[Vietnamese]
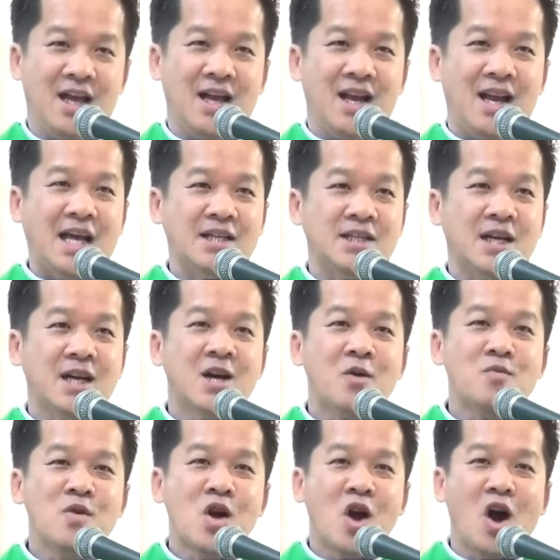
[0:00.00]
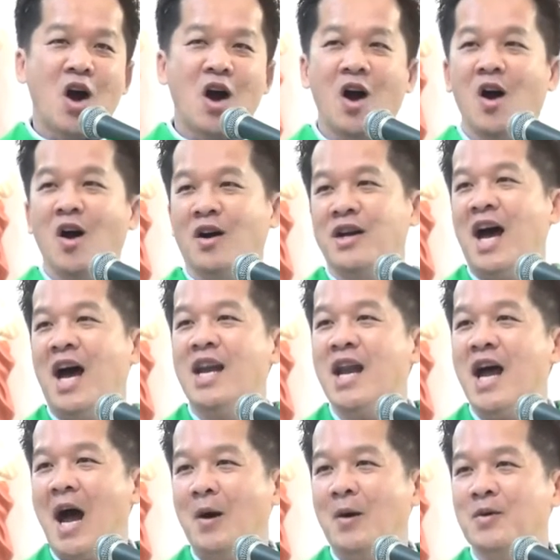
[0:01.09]
là sẽ không còn hòn đá
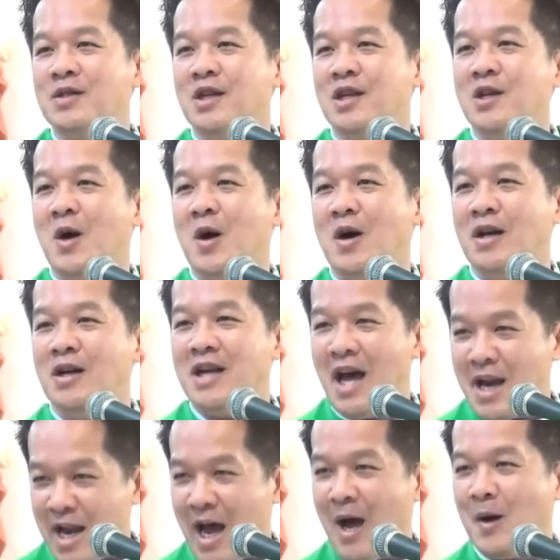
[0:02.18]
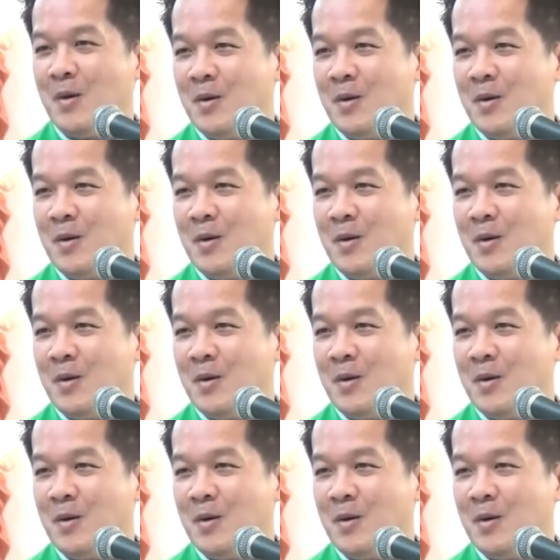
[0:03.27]
nào trên hòn đá nào.